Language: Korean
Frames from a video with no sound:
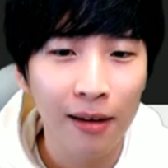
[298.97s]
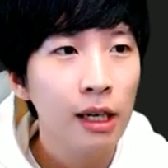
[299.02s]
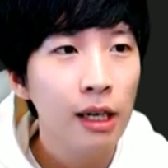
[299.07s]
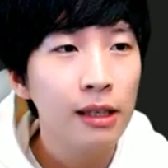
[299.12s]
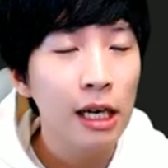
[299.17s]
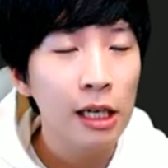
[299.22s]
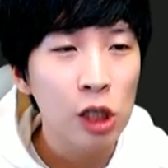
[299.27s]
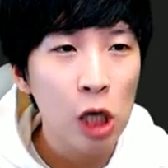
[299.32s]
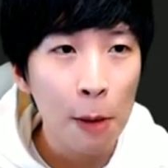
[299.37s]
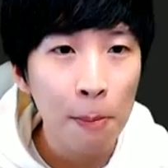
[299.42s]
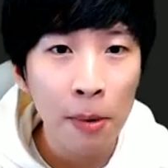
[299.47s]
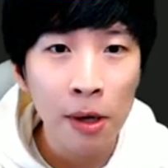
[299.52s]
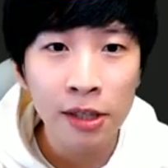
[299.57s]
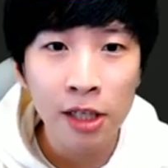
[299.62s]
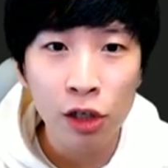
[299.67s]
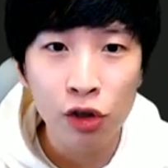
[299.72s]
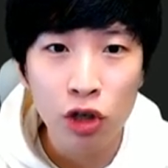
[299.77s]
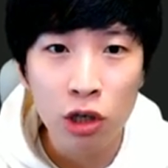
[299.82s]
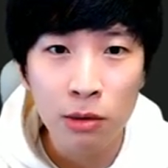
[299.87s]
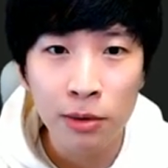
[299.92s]
일단 첫
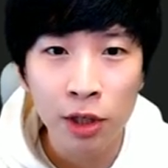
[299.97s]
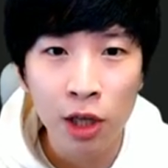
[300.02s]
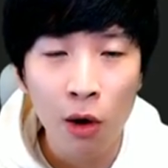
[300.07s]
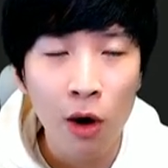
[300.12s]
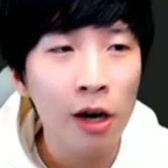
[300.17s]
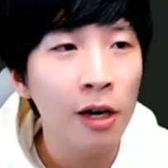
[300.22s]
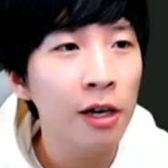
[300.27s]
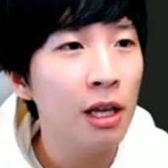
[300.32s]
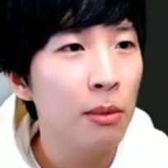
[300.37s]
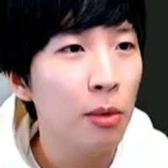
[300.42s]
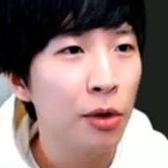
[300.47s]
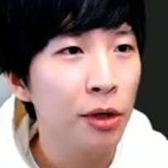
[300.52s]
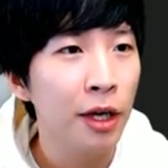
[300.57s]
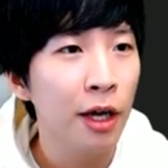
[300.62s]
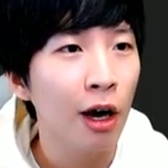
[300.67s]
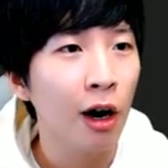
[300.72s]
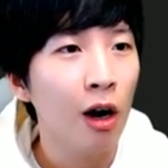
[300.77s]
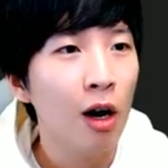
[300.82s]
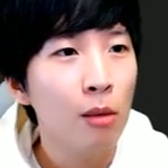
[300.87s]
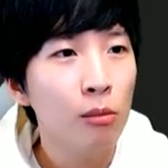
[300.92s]
번째 줄부터 확인해
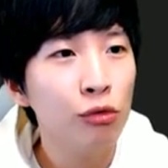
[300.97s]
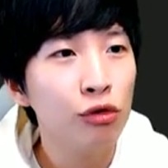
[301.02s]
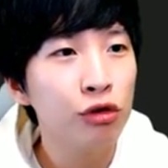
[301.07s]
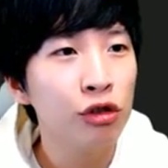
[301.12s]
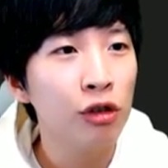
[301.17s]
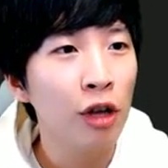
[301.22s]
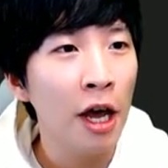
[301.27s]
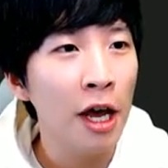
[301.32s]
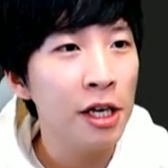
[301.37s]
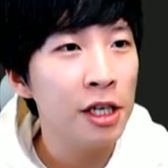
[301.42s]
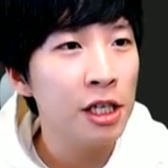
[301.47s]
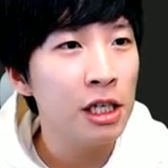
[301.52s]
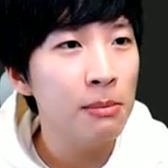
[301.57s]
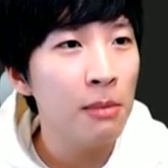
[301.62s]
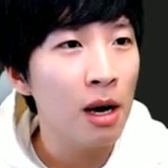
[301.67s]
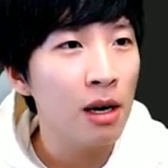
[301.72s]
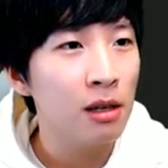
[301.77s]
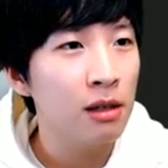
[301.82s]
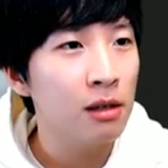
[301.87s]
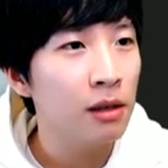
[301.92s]
볼게요 무슨
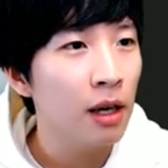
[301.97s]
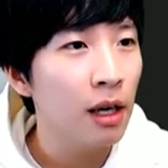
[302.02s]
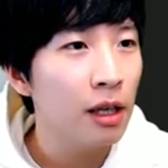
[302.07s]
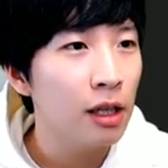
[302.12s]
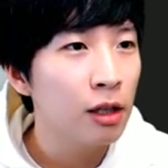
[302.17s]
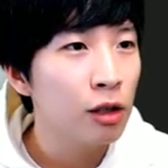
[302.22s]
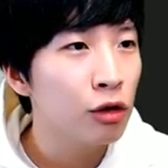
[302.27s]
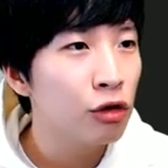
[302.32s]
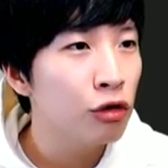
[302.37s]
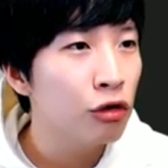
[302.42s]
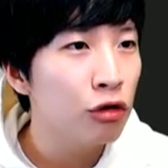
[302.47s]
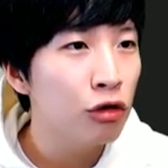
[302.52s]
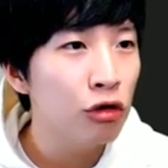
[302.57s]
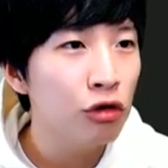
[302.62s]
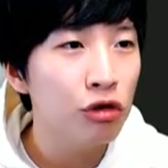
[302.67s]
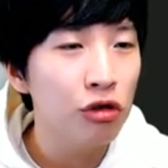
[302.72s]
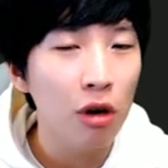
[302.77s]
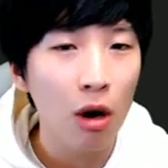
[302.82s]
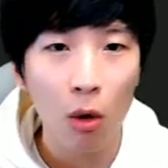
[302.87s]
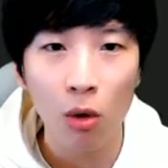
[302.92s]
해시마크에
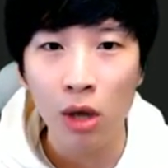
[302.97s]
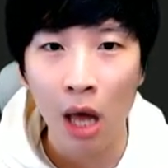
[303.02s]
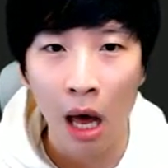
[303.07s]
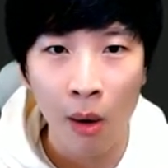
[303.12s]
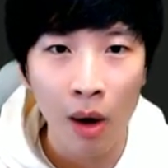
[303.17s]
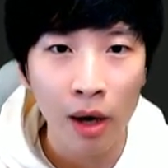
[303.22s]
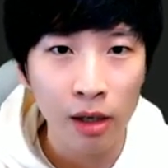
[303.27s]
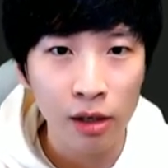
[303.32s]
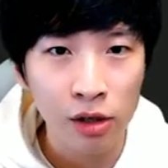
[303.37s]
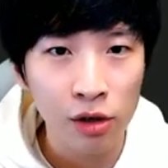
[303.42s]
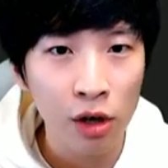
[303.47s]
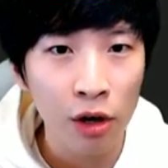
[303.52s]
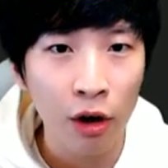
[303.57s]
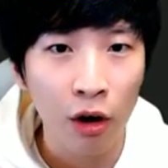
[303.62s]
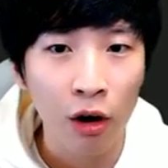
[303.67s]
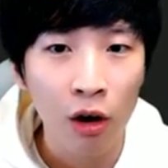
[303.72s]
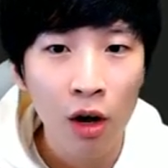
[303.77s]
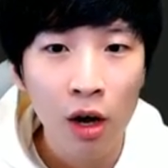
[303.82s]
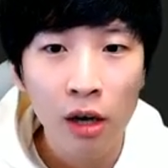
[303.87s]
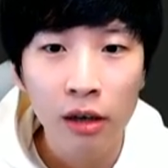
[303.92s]
인클루드라고 나와
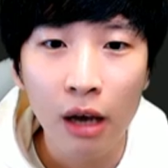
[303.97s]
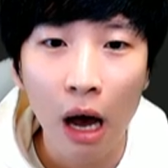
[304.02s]
있어요